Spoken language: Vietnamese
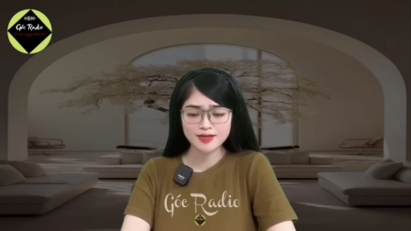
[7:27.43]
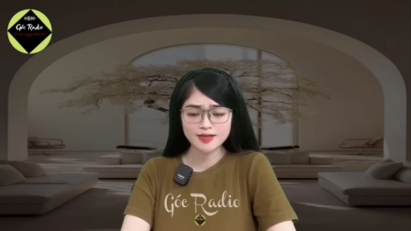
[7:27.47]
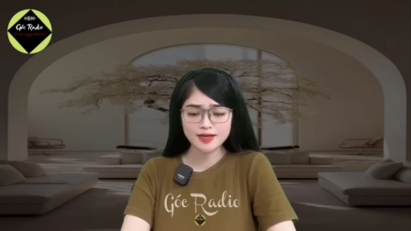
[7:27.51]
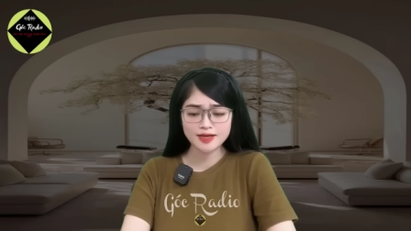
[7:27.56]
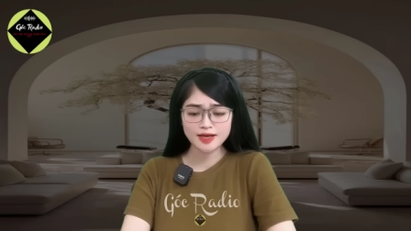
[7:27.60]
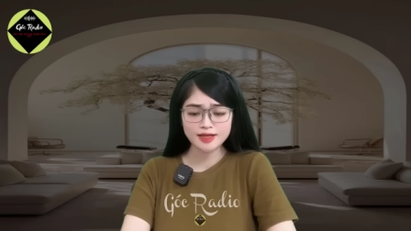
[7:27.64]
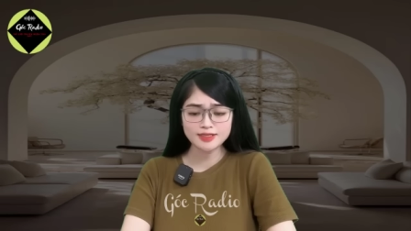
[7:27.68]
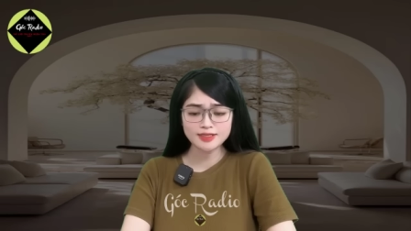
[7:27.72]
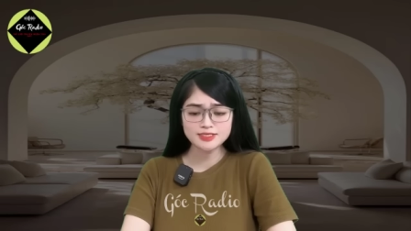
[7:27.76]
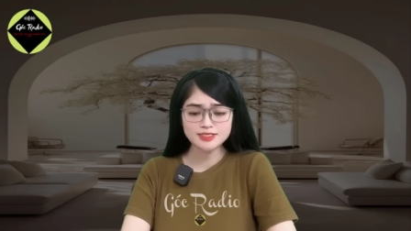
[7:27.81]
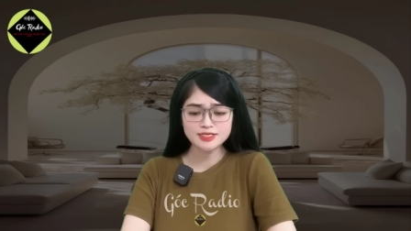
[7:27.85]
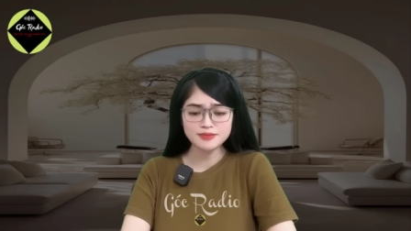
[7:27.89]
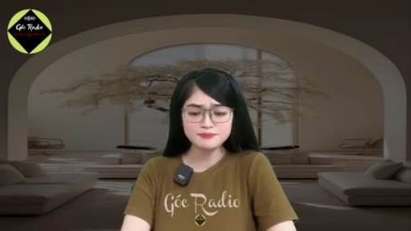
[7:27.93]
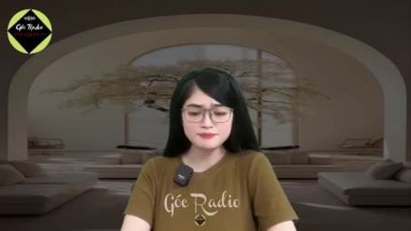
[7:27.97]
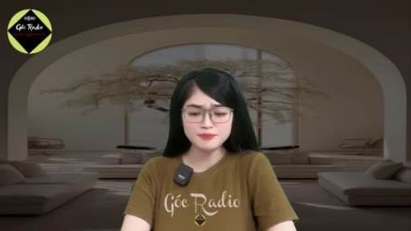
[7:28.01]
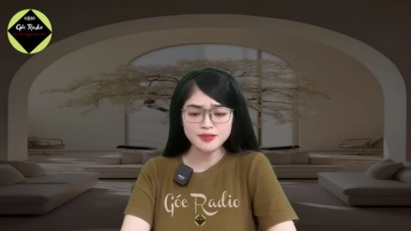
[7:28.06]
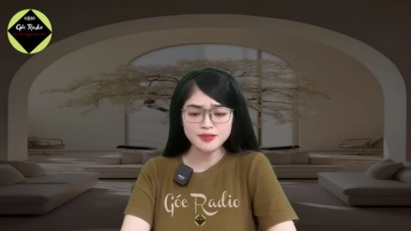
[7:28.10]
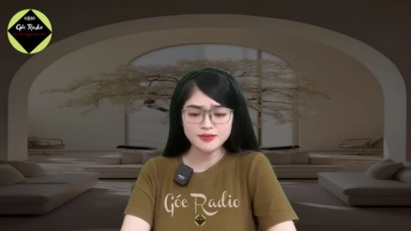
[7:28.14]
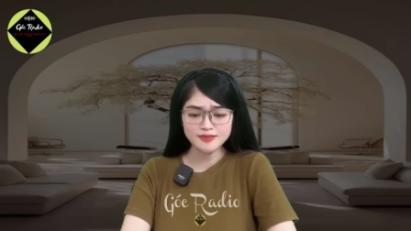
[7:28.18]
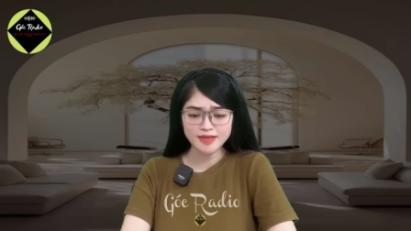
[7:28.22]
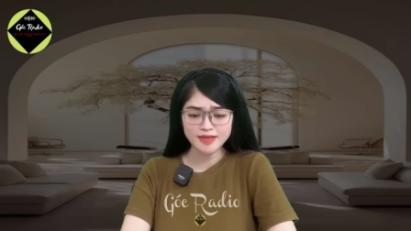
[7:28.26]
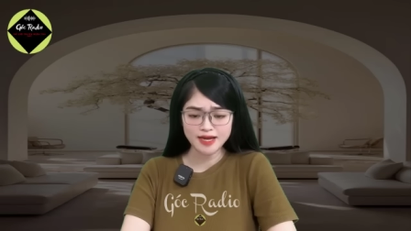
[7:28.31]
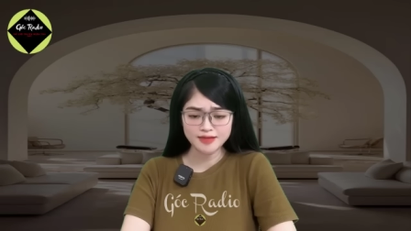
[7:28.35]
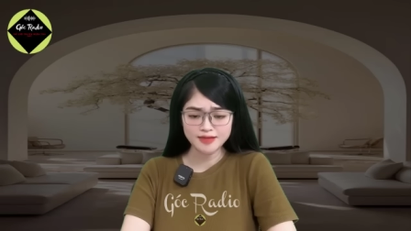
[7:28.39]
Ánh trăng mờ
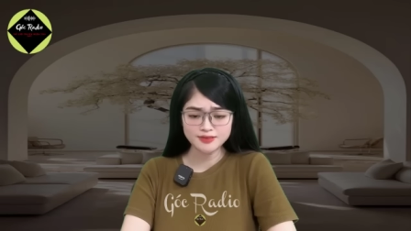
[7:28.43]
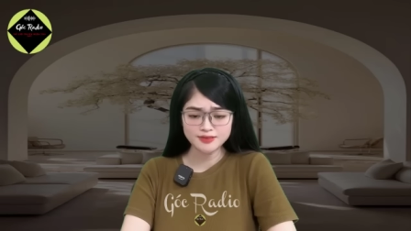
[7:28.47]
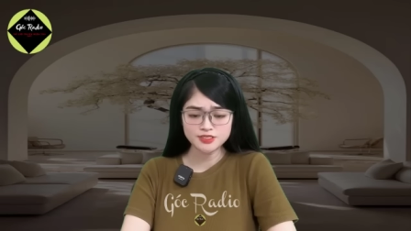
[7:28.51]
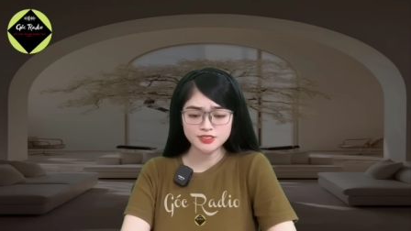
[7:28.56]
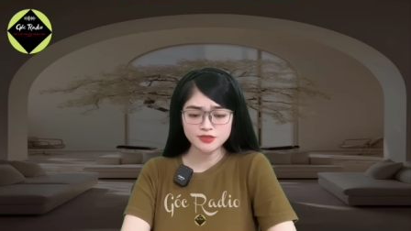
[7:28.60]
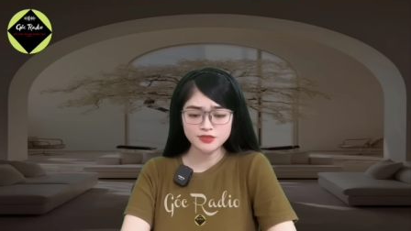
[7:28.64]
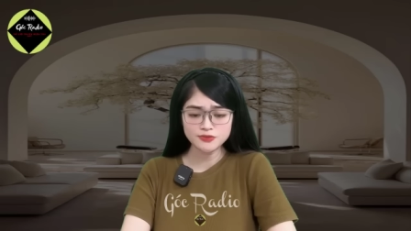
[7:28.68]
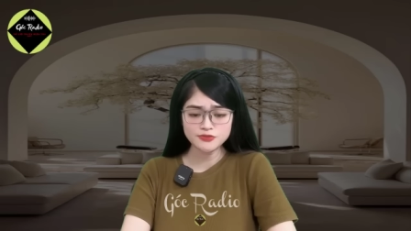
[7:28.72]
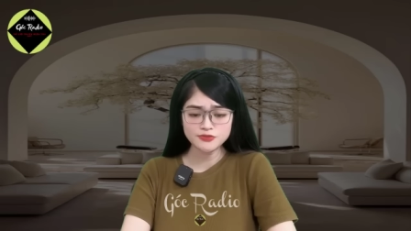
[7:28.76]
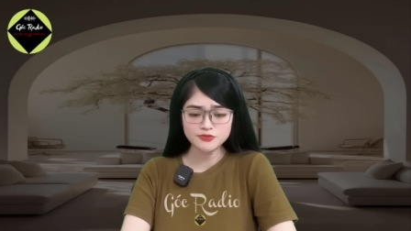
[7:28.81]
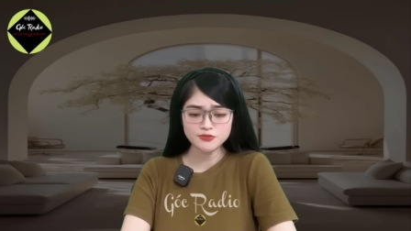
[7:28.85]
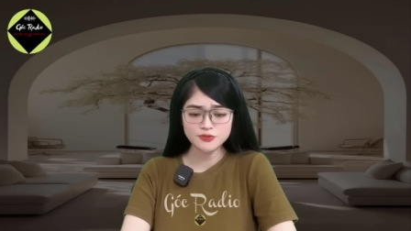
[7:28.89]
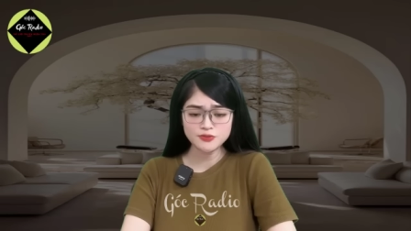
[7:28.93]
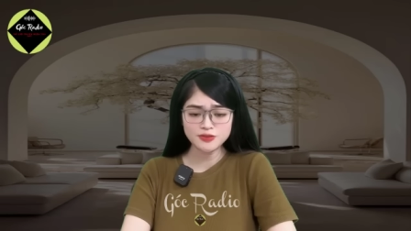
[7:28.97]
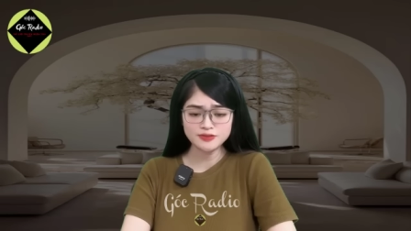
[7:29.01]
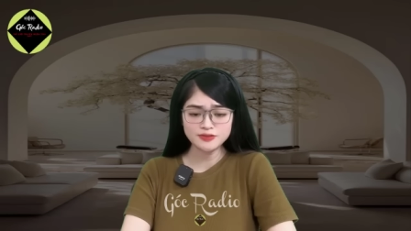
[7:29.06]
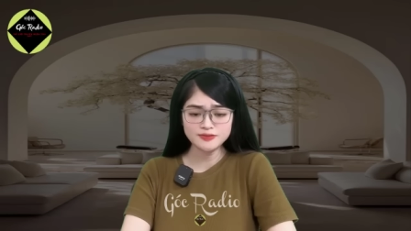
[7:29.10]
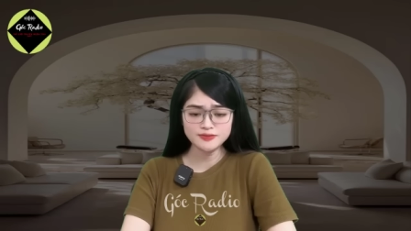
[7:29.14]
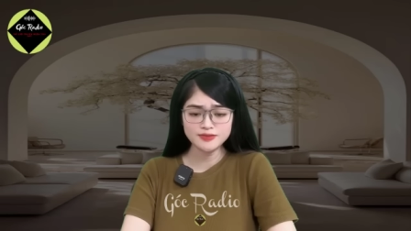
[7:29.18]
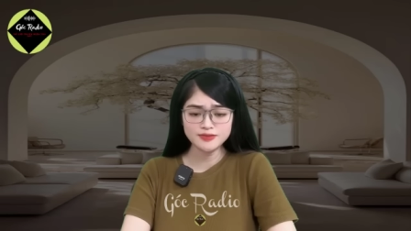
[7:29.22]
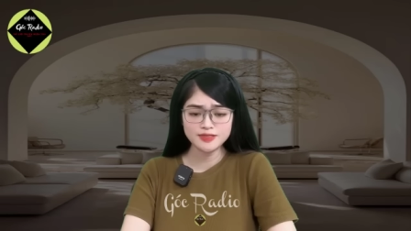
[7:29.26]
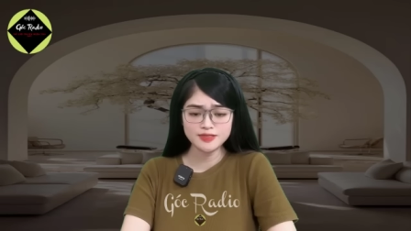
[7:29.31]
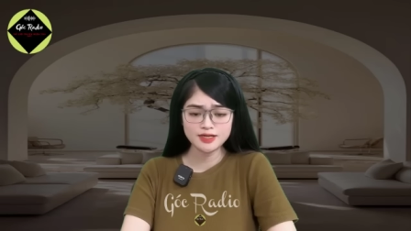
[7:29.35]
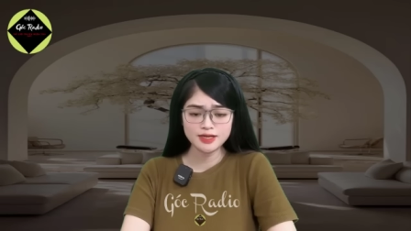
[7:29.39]
nhạt chiếu xuống,
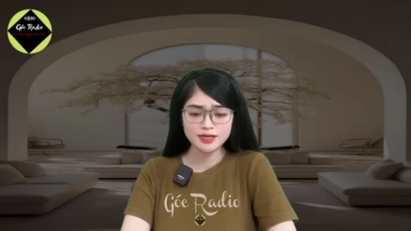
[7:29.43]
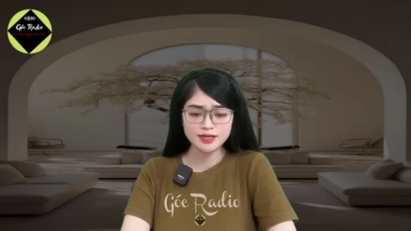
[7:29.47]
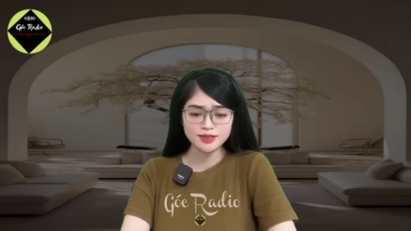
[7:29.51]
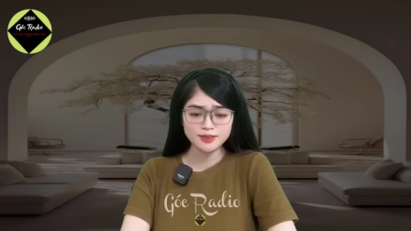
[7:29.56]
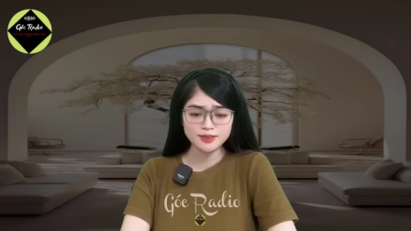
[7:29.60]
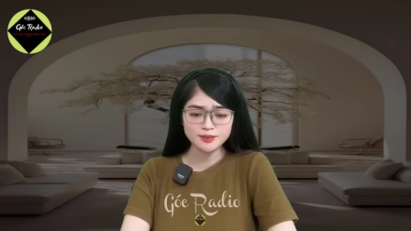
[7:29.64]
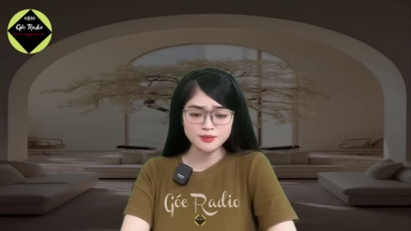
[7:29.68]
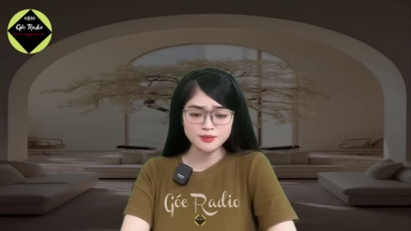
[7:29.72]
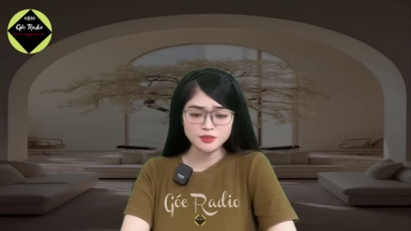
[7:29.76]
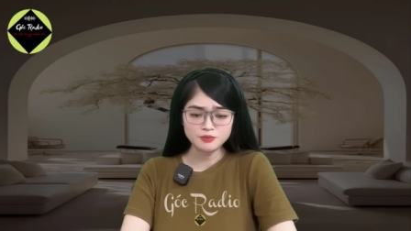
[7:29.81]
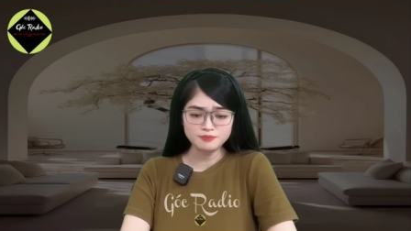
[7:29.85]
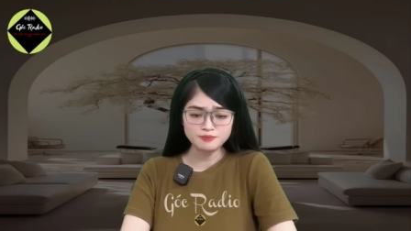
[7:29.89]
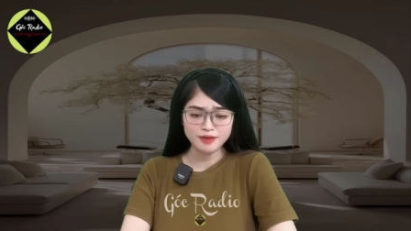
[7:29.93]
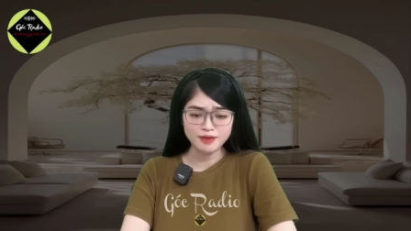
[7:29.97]
gương